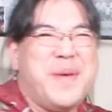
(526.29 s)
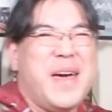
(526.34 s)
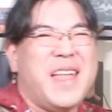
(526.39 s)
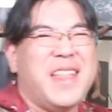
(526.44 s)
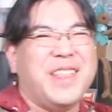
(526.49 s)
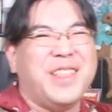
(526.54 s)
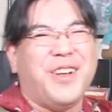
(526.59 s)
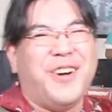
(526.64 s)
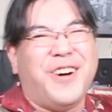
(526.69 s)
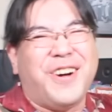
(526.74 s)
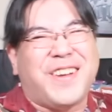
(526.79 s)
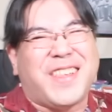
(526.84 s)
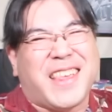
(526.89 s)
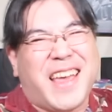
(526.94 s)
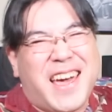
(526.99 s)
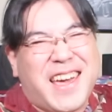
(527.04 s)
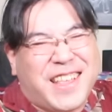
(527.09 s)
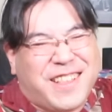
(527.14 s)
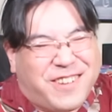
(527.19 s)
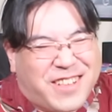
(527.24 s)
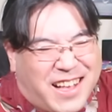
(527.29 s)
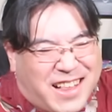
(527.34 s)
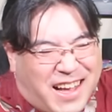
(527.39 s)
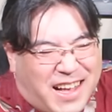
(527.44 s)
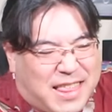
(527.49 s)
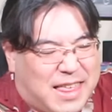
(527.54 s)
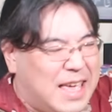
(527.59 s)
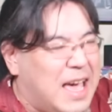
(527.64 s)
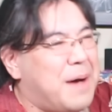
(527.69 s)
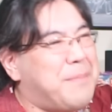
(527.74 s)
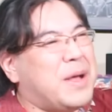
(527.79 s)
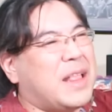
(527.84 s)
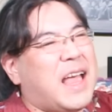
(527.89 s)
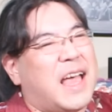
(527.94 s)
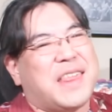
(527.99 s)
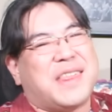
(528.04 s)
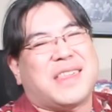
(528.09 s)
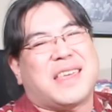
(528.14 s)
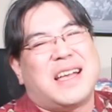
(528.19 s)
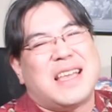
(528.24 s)
面倒くさい人だなって。いや、まあ
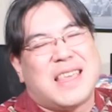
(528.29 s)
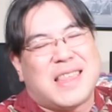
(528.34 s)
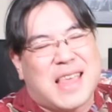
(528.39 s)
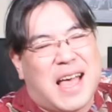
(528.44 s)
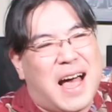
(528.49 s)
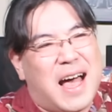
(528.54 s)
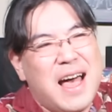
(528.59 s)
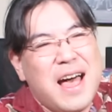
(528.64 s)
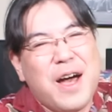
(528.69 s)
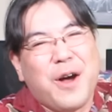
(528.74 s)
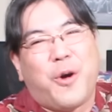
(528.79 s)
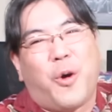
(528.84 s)
確かにさ、